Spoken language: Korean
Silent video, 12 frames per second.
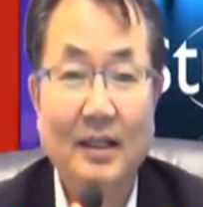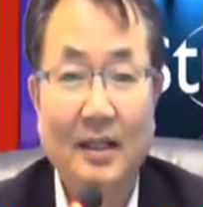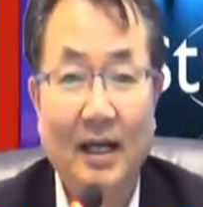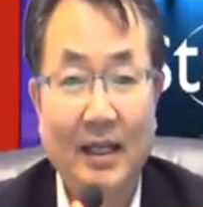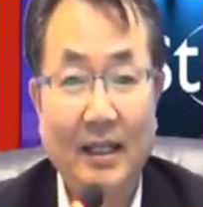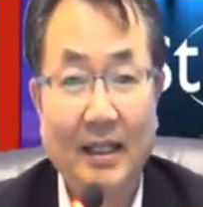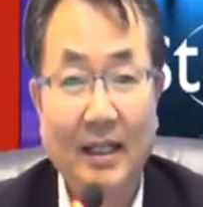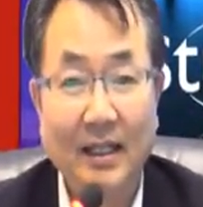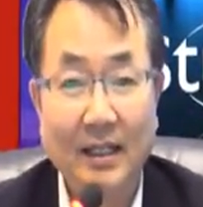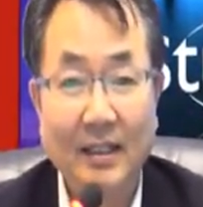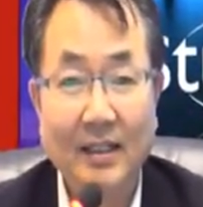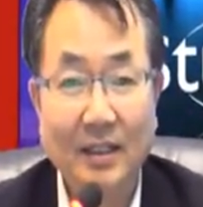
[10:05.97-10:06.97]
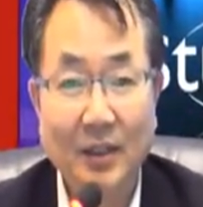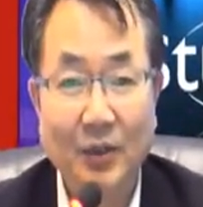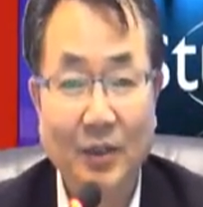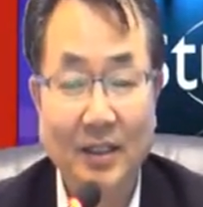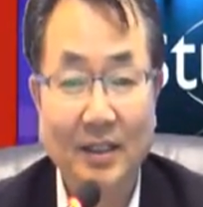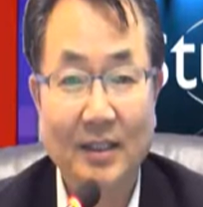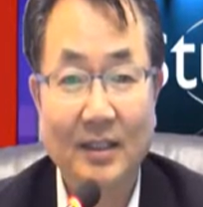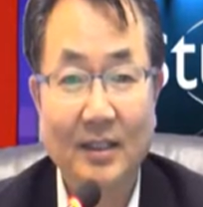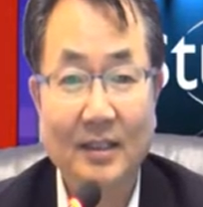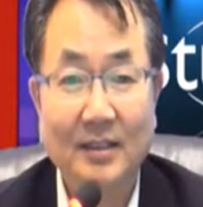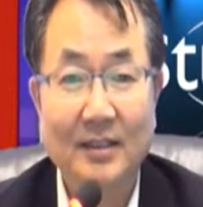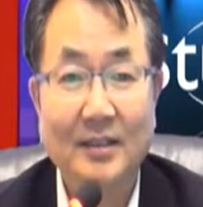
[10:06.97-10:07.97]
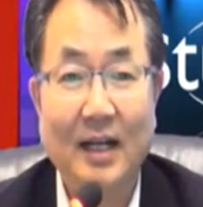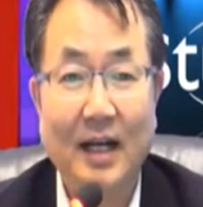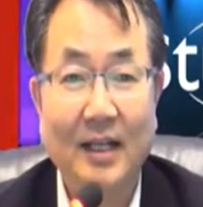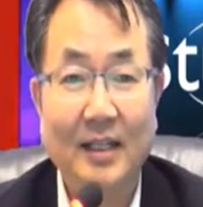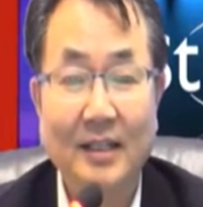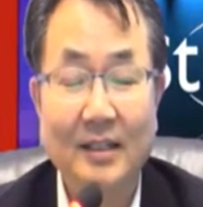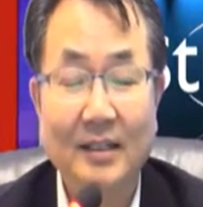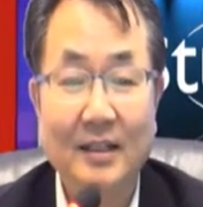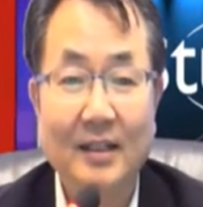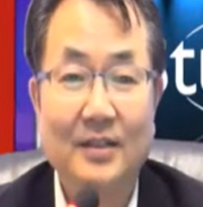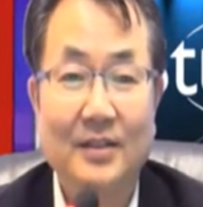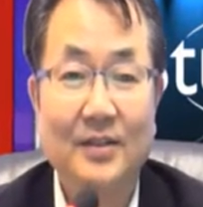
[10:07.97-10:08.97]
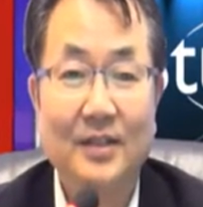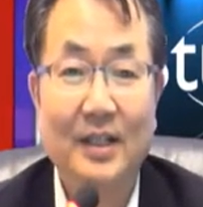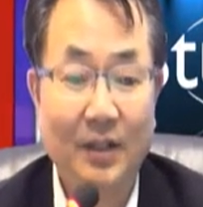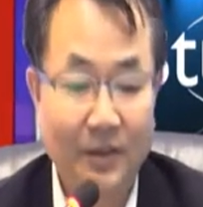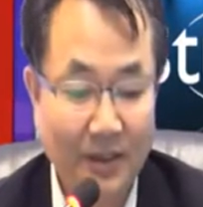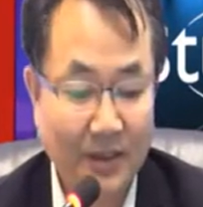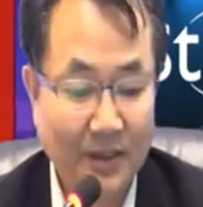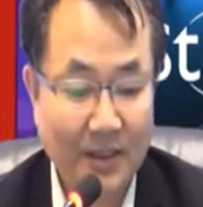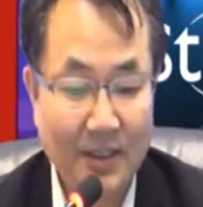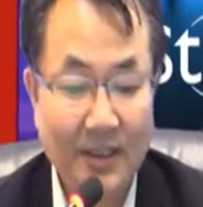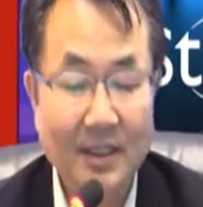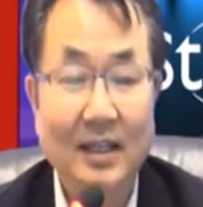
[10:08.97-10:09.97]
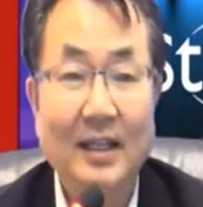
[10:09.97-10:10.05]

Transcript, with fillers: 강의가 있는 교실 그 강의는 전 세계 어디든지